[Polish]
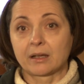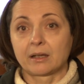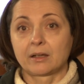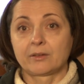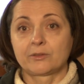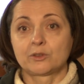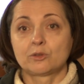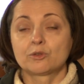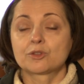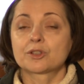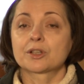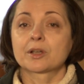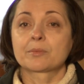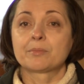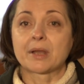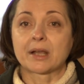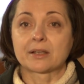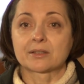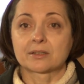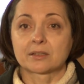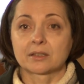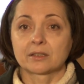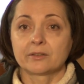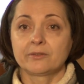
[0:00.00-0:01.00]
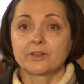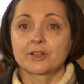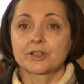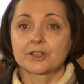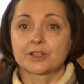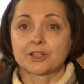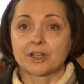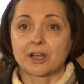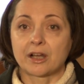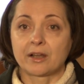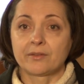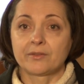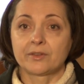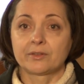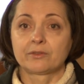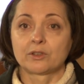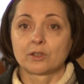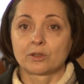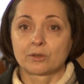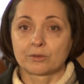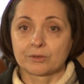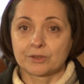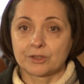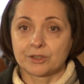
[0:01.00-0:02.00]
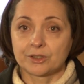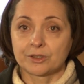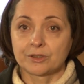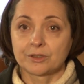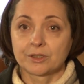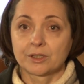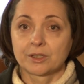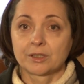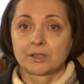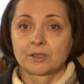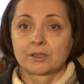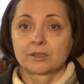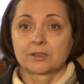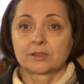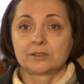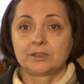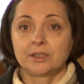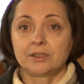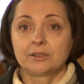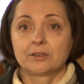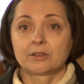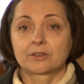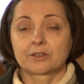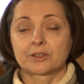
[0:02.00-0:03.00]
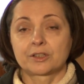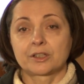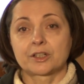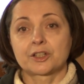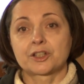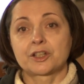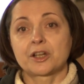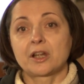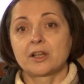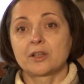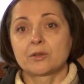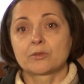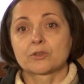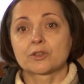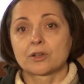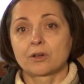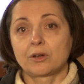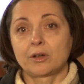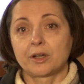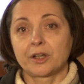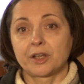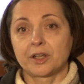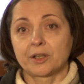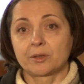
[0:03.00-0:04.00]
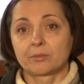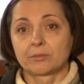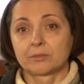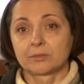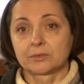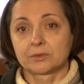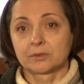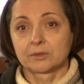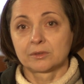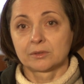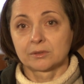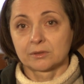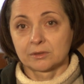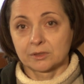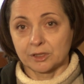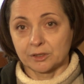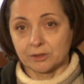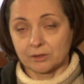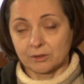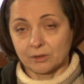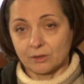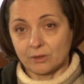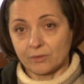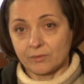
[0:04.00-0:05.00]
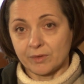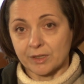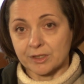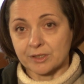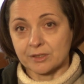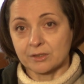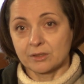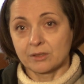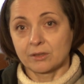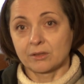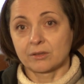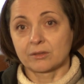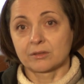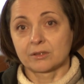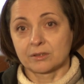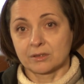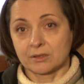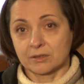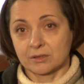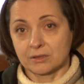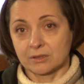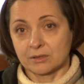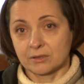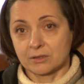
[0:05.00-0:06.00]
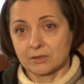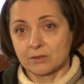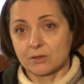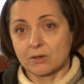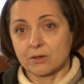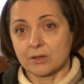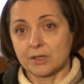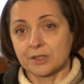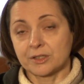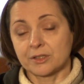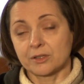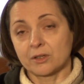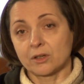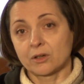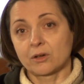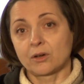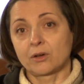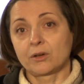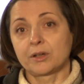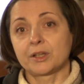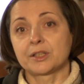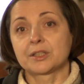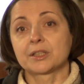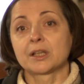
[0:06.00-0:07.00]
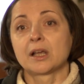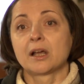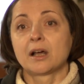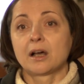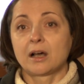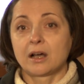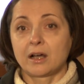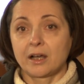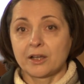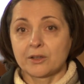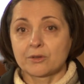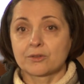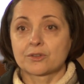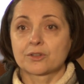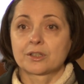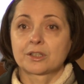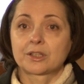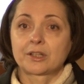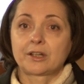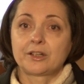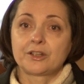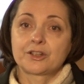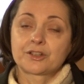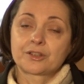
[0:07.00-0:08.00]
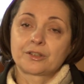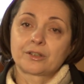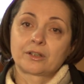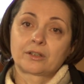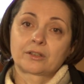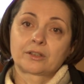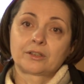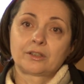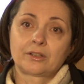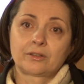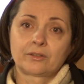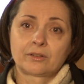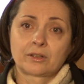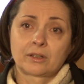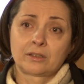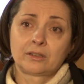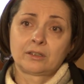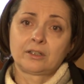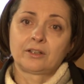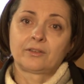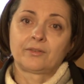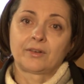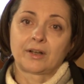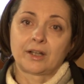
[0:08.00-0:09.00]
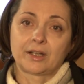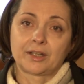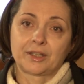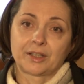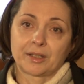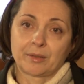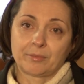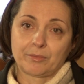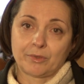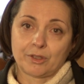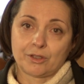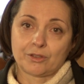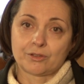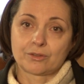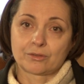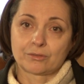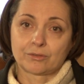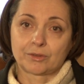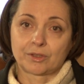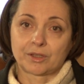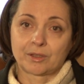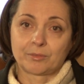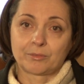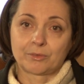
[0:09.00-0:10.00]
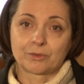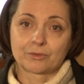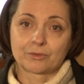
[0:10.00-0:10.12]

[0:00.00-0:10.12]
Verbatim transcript: e, w dużych miastach, w Warszawie, w Łodzi, gdzie dostarczali już kolejom ten towar z, go, z Gorlic i okolic, a już detalicznie handlowali na miejscu tam